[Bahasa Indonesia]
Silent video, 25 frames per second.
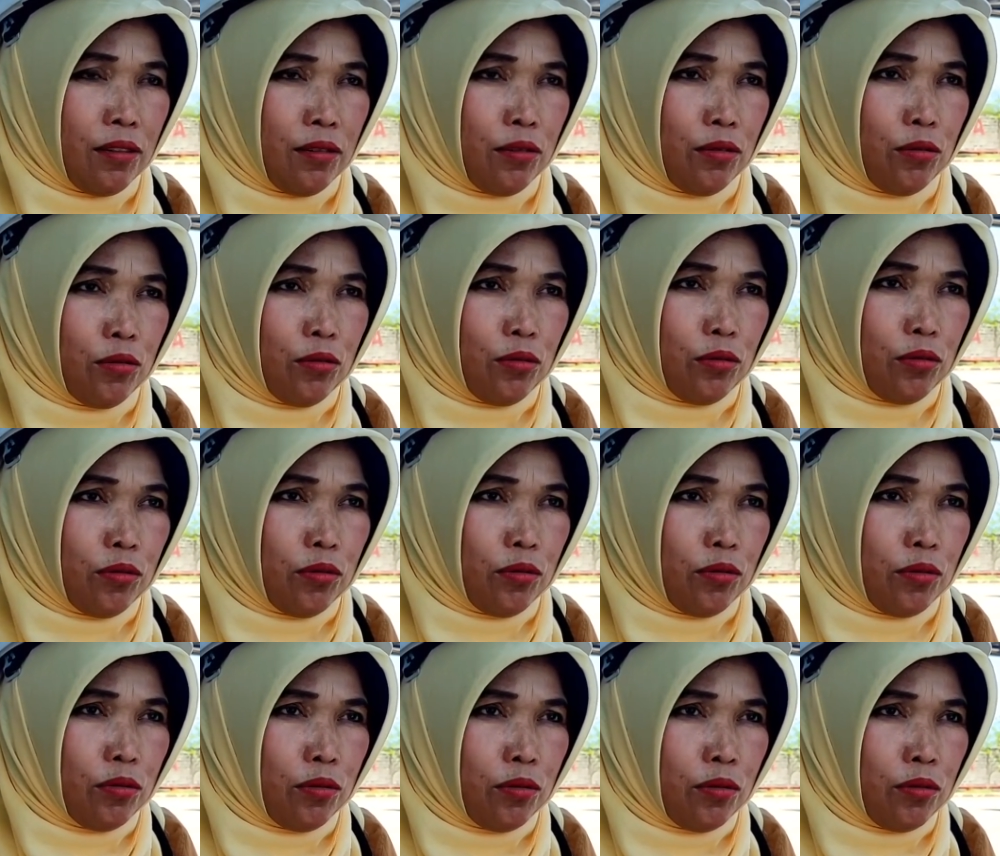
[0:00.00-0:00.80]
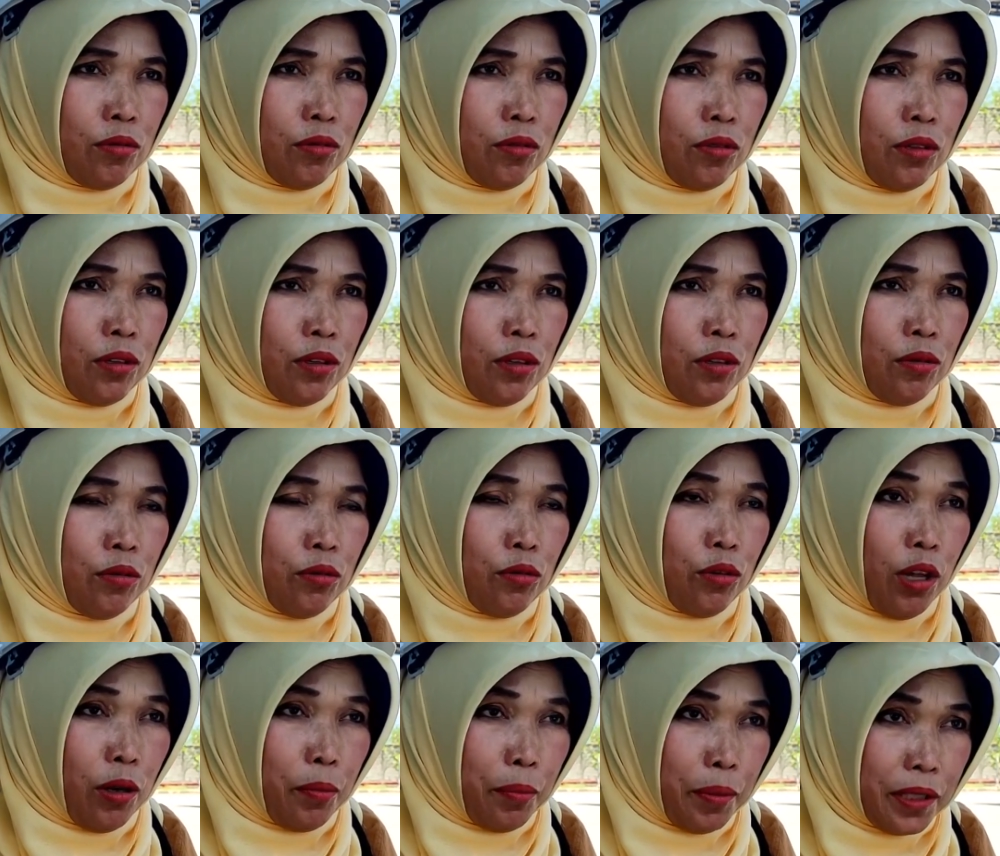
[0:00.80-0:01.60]
Bisa terpenuhi enggak?
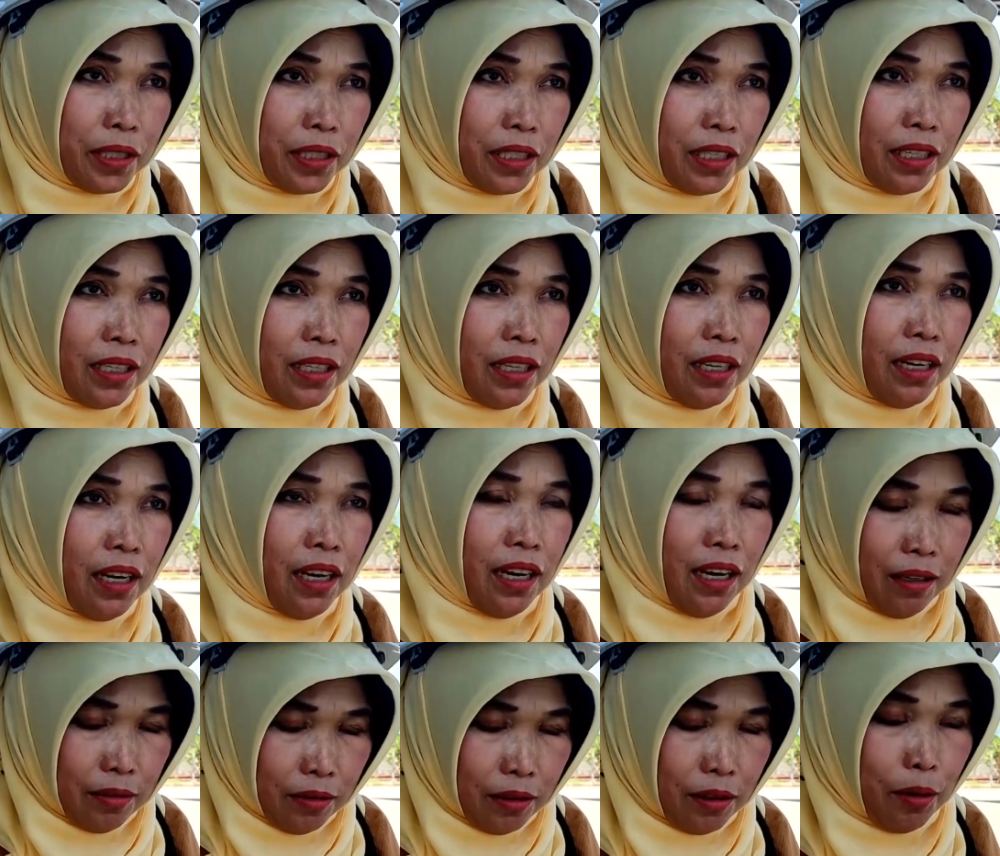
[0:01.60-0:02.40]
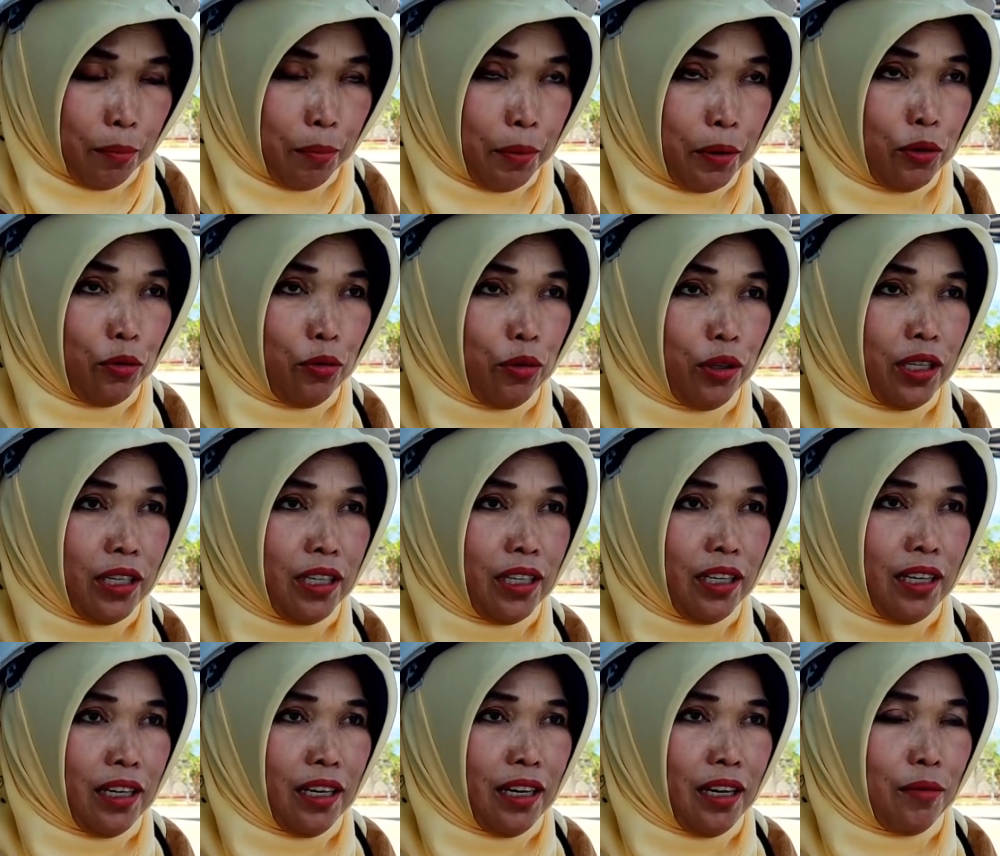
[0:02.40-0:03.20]
Bisa Iya. Terpenuhi.
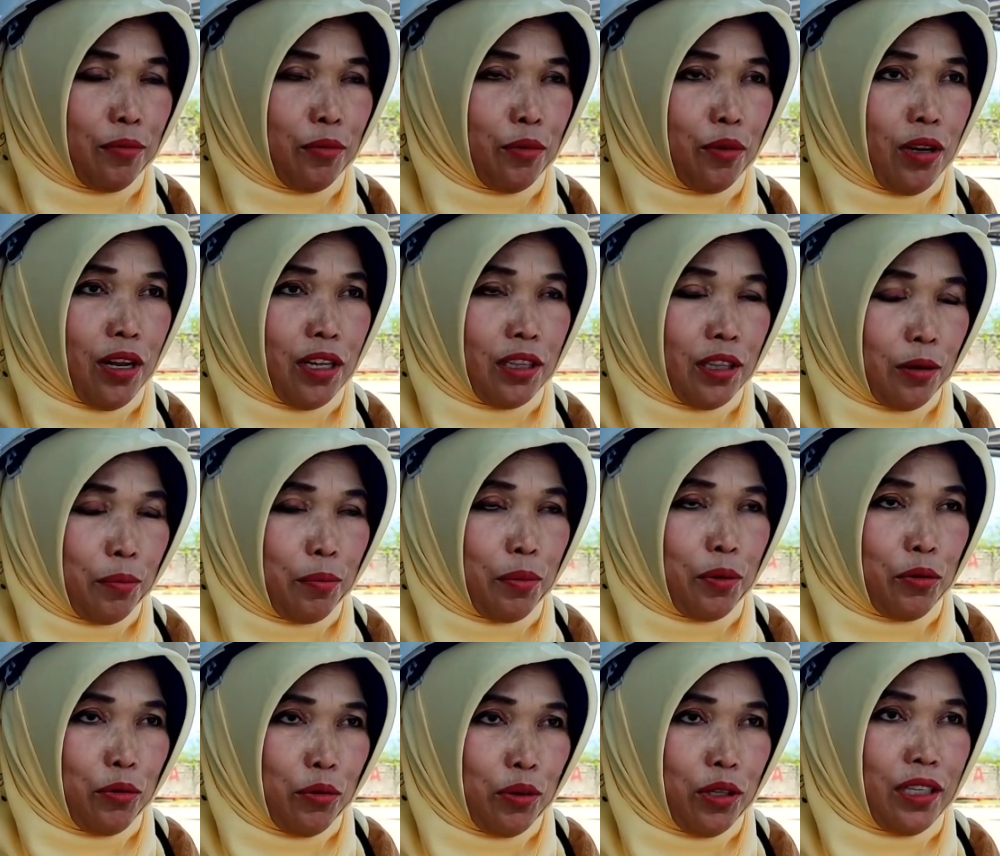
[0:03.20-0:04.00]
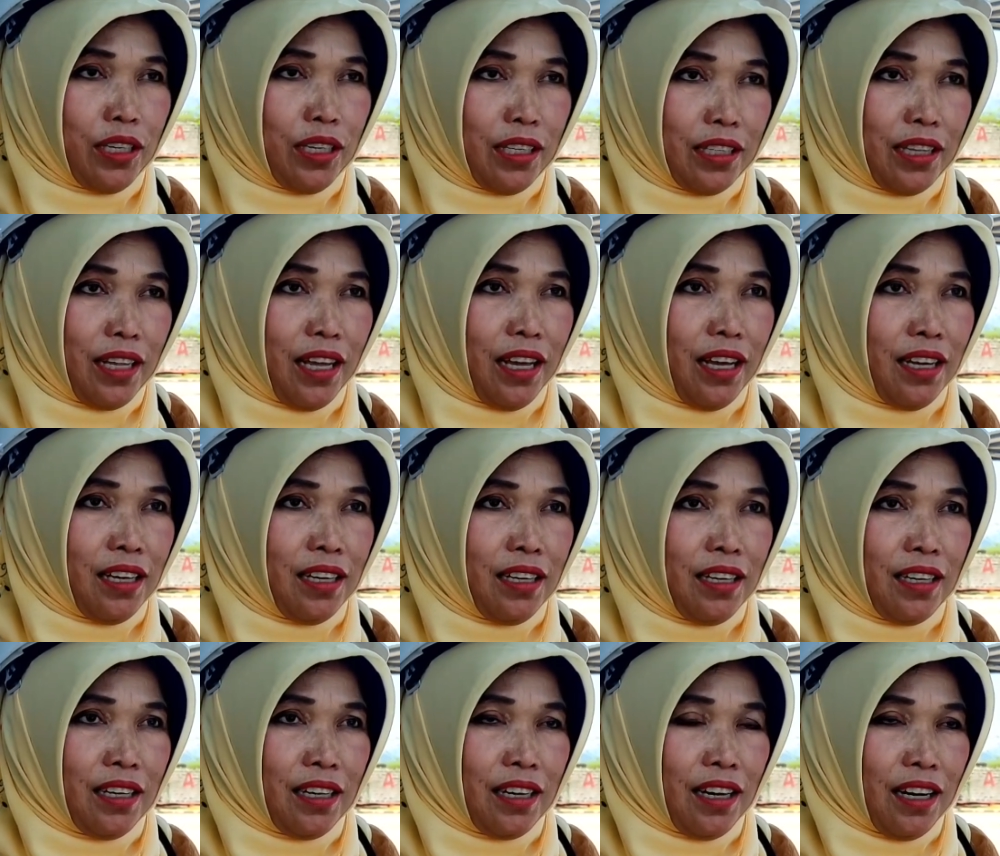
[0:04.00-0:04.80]
terpenuhi
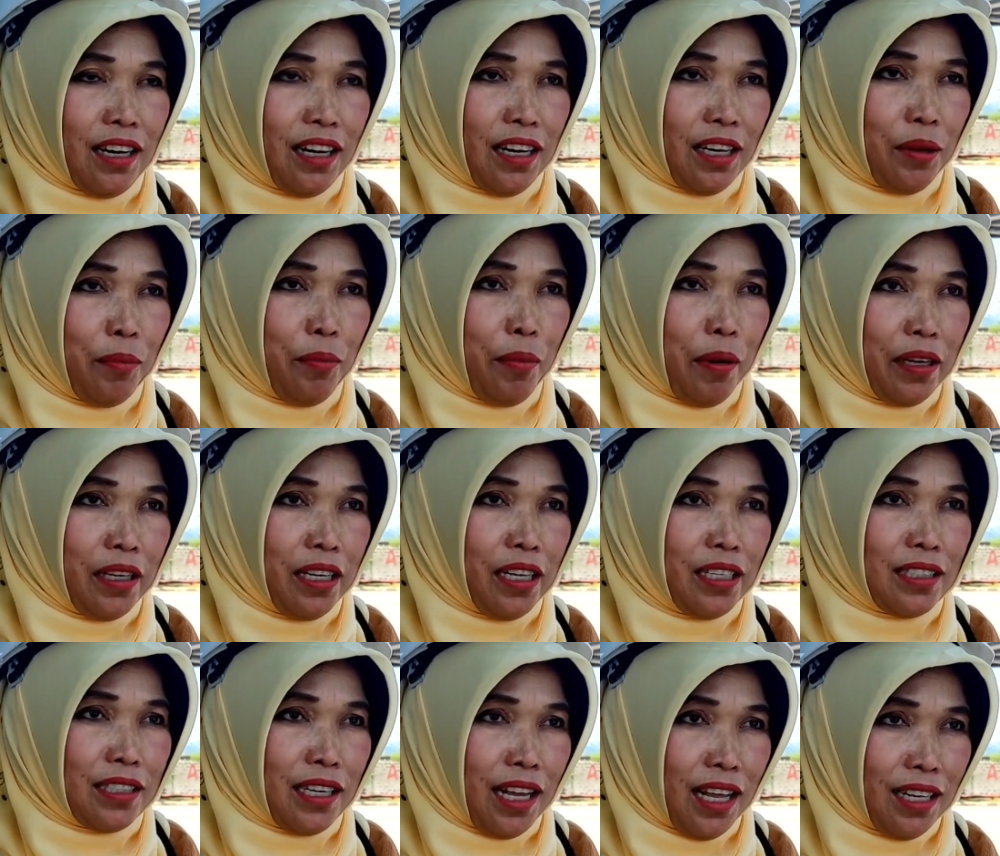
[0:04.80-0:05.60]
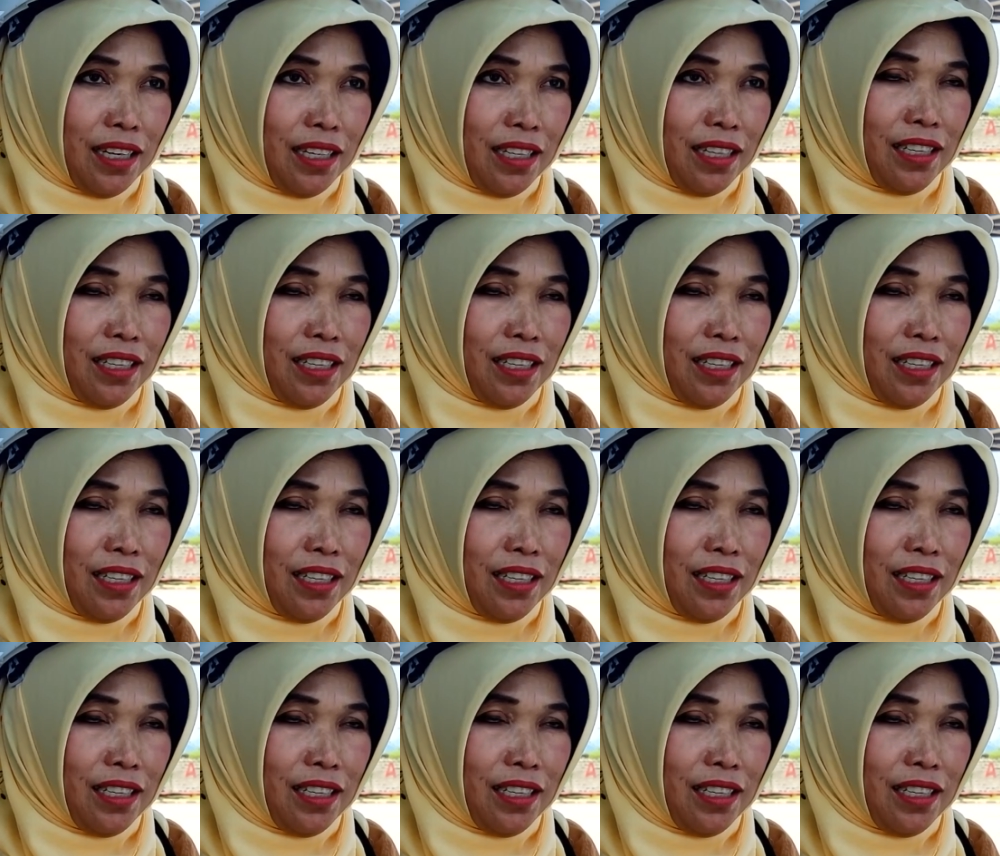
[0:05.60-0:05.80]
kita.